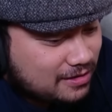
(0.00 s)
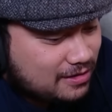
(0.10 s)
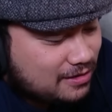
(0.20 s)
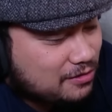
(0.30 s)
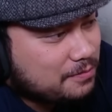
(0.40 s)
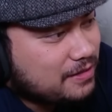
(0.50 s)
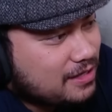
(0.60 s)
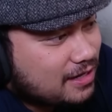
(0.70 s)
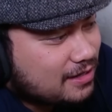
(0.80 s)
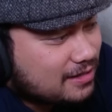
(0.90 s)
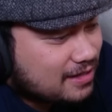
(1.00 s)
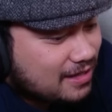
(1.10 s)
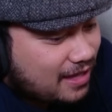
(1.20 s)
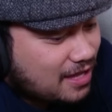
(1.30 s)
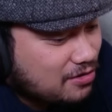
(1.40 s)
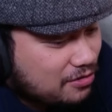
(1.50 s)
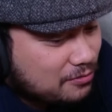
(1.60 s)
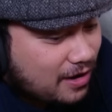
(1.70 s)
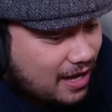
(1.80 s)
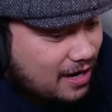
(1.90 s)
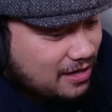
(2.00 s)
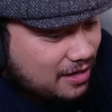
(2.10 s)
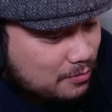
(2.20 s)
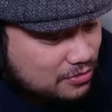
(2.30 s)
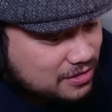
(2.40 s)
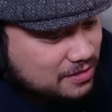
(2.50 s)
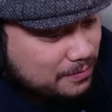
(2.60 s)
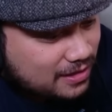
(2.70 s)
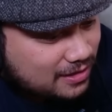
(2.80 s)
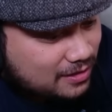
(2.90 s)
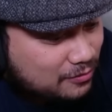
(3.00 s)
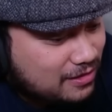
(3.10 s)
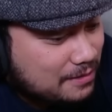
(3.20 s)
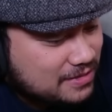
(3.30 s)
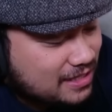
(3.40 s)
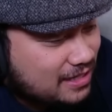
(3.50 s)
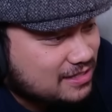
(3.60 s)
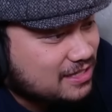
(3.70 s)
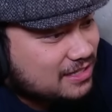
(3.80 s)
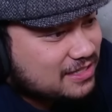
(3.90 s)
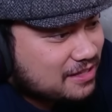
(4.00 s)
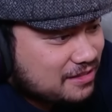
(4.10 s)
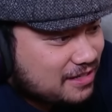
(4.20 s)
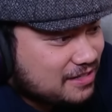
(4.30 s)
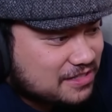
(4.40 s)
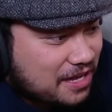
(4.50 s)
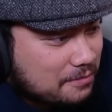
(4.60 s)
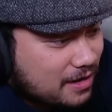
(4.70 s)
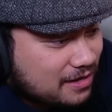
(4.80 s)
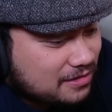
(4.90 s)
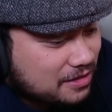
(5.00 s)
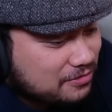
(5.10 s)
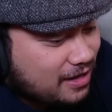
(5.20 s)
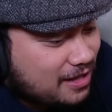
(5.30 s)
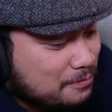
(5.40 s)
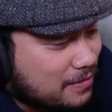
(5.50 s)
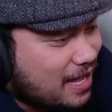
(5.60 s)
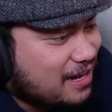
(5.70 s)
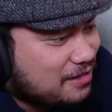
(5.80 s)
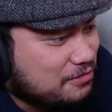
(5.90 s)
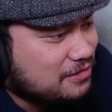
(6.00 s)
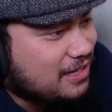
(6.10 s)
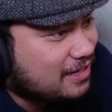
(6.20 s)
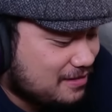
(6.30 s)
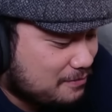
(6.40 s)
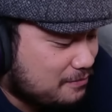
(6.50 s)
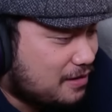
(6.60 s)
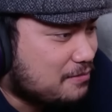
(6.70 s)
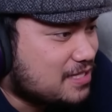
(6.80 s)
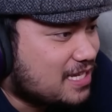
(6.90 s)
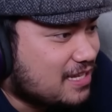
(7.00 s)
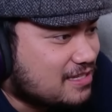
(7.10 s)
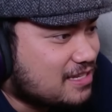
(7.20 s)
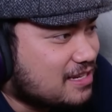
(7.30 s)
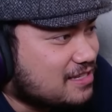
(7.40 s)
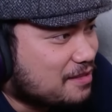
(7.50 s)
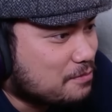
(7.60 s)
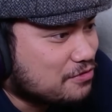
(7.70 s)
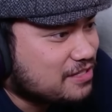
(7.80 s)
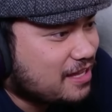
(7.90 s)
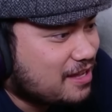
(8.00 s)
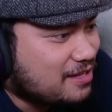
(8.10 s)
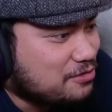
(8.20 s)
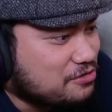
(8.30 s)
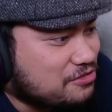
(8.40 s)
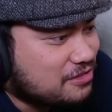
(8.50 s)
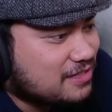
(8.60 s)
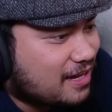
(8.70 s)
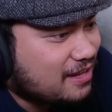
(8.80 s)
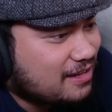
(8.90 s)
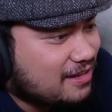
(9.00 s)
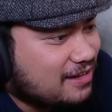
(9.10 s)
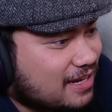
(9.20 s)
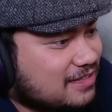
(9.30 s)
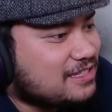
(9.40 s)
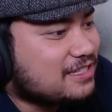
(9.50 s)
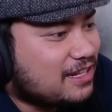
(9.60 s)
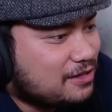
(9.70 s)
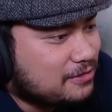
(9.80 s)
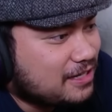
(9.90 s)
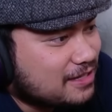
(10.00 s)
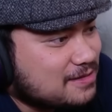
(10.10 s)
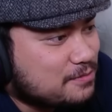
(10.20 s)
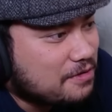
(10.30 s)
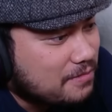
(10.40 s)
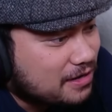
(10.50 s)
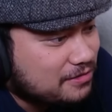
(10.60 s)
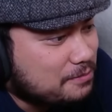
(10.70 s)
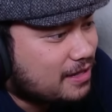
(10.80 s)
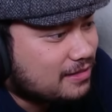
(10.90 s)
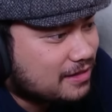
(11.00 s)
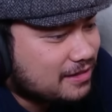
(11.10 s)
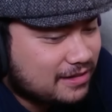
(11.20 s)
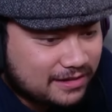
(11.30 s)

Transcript: lu kepikiran, kayaknya kalau gue kalahin ini bos kecepatan, gue nggak bisa lihat skill setnya nih, sayang banget. Ya udahlah, mengalah dulu lah, biar bisa lihat skill set bosnya, jurus-jurus kerennya. Nanti setelah udah lihat semua baru dibantai.